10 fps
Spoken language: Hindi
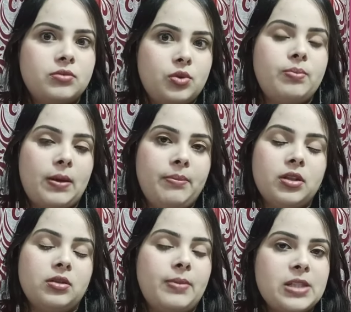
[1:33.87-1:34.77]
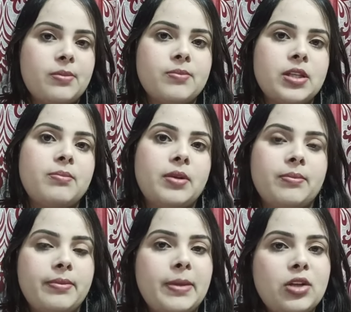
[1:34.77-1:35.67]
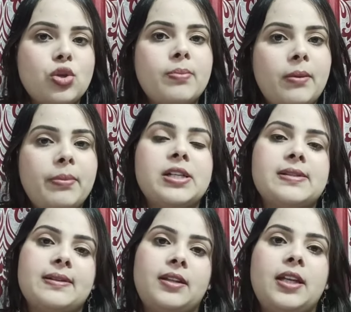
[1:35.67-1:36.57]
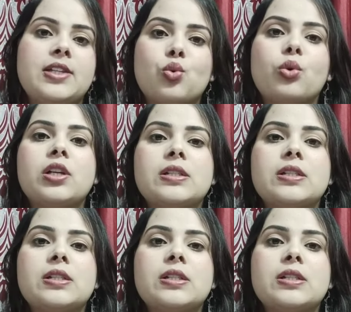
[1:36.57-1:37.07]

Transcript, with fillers: उन पम्प रूम से मिल्क जो पम्प कर सकती हैं स्टोर